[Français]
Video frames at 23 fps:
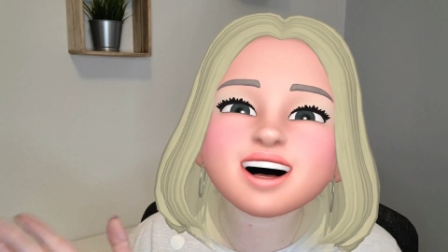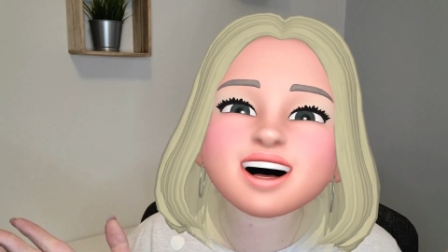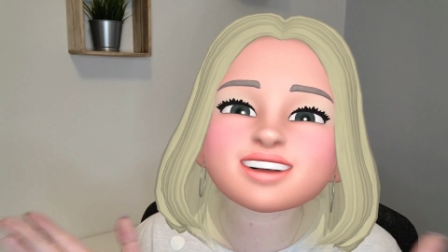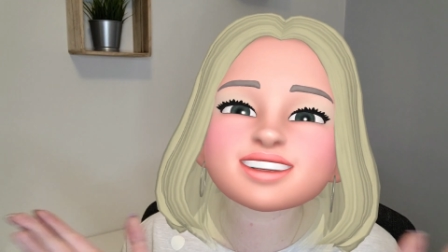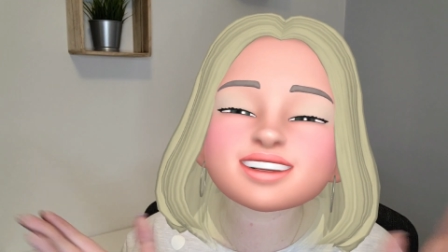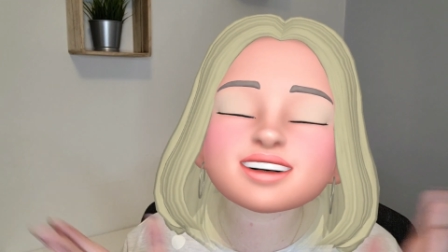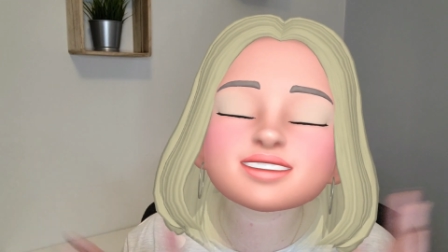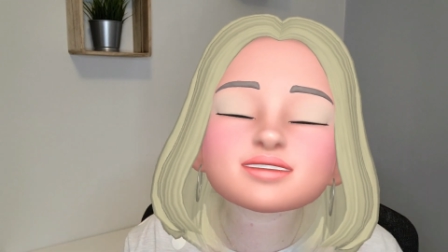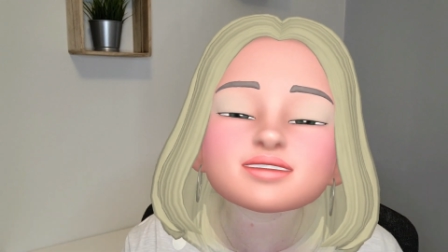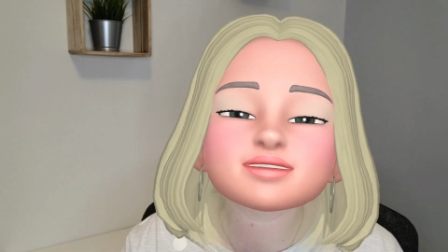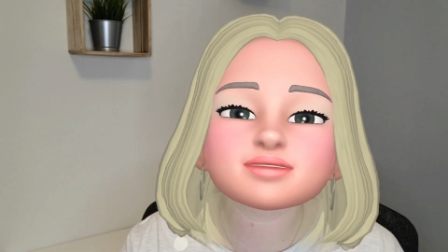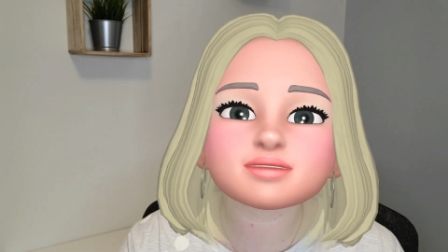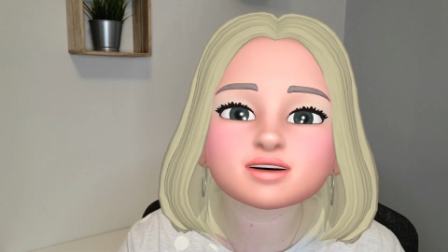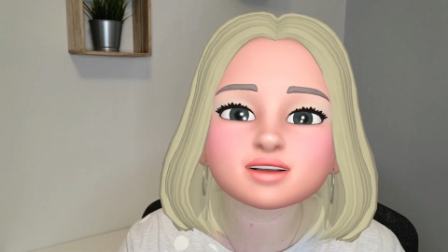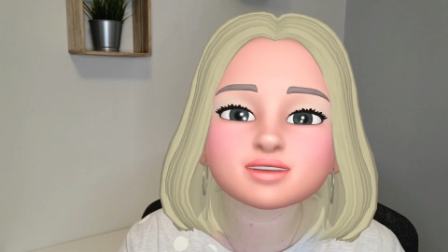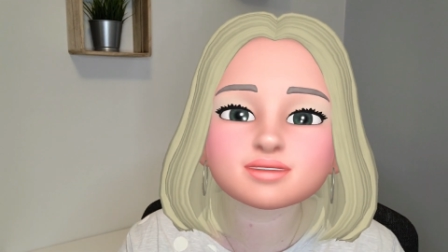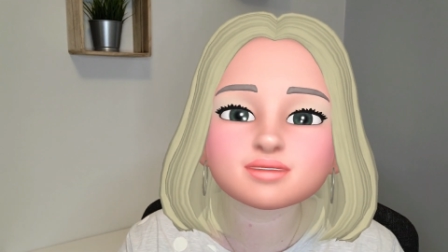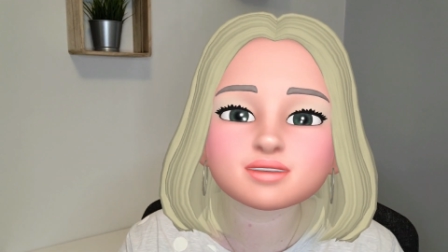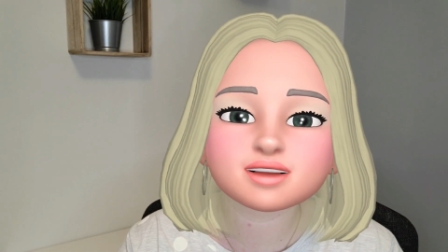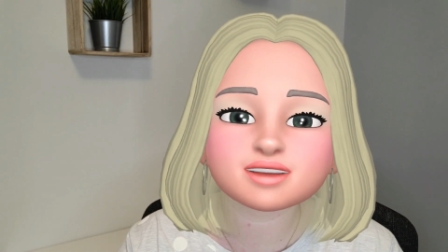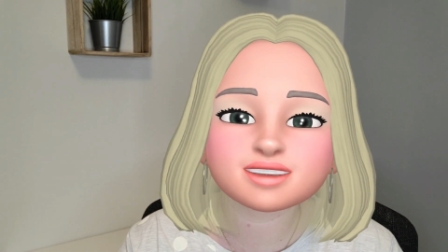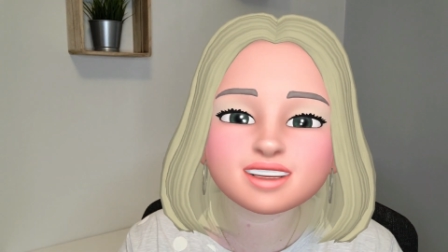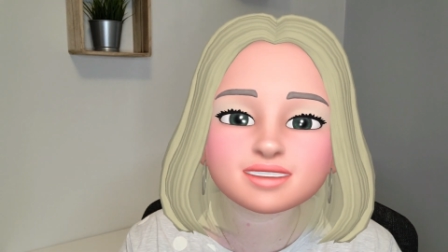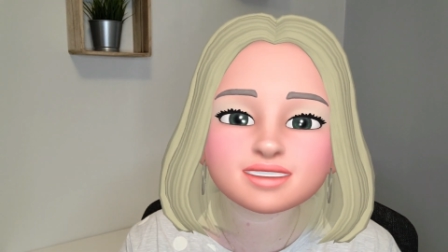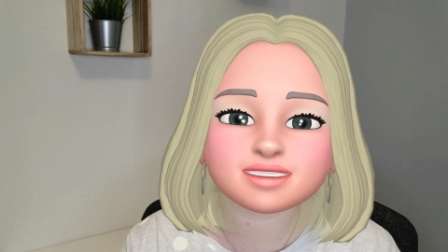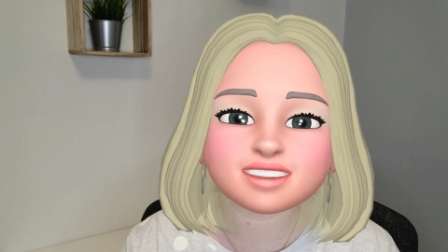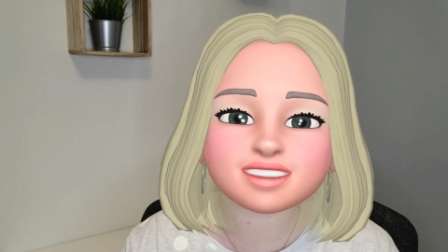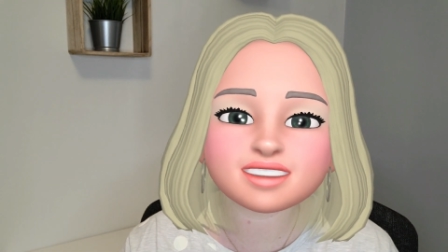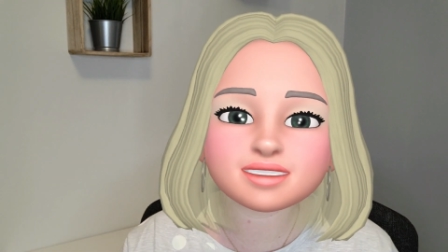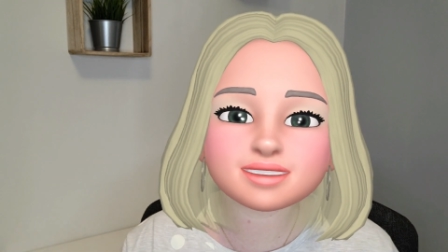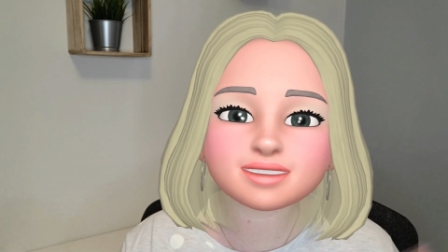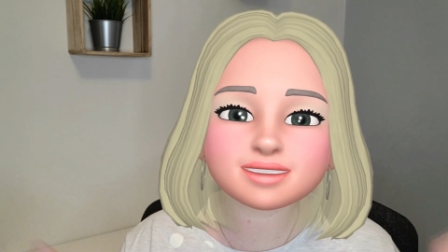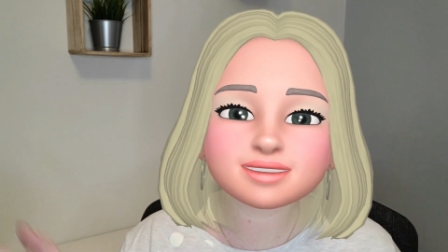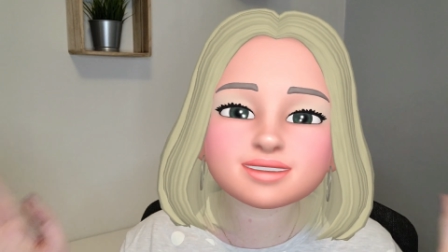à très vite pour une prochaine
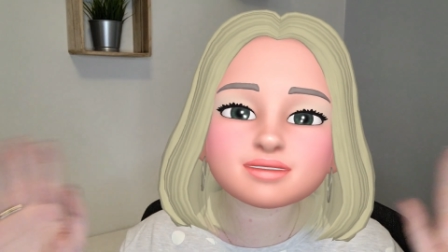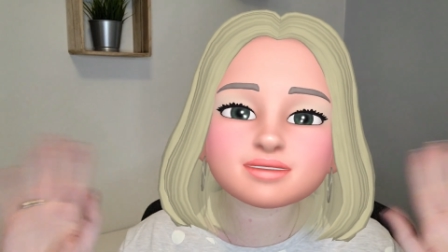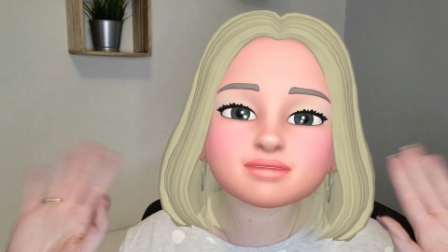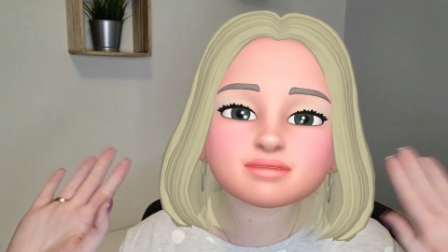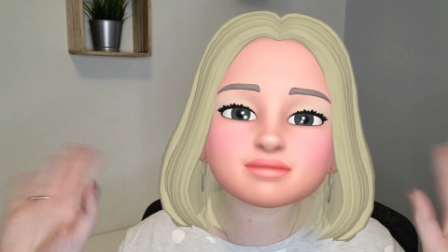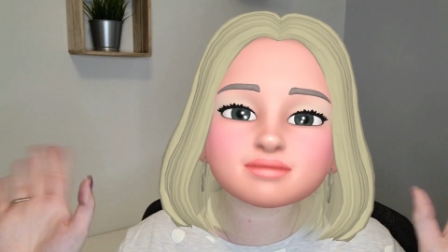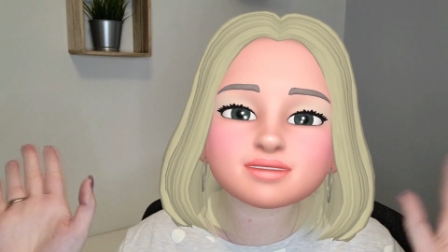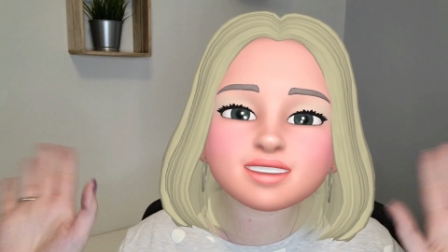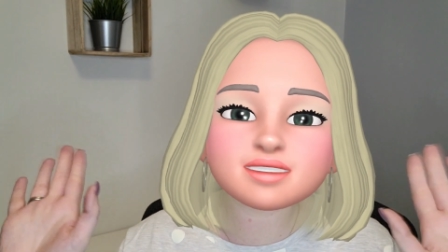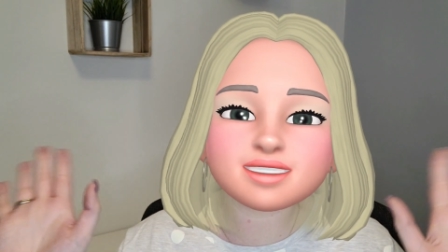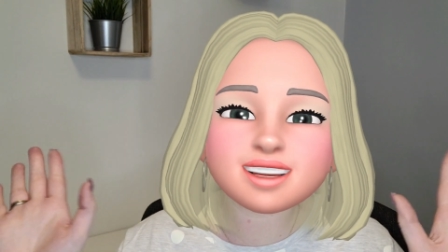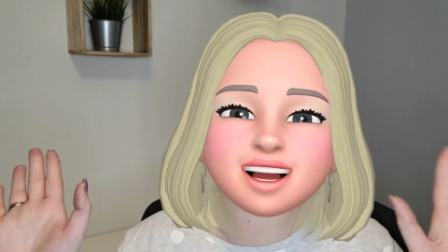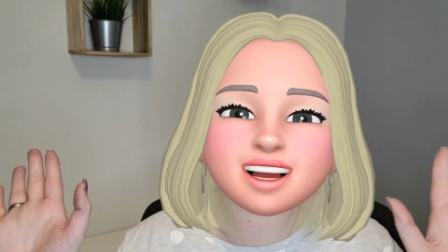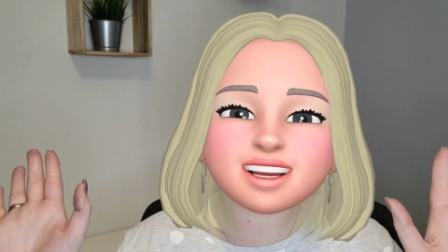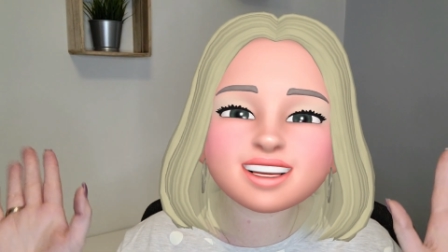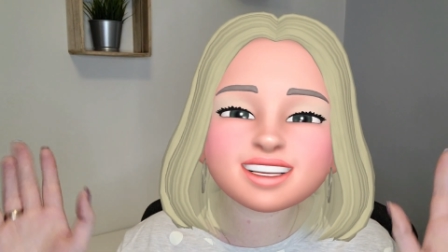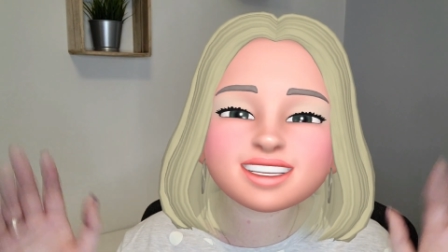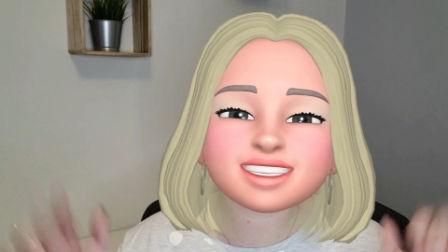vidéo. Bye bye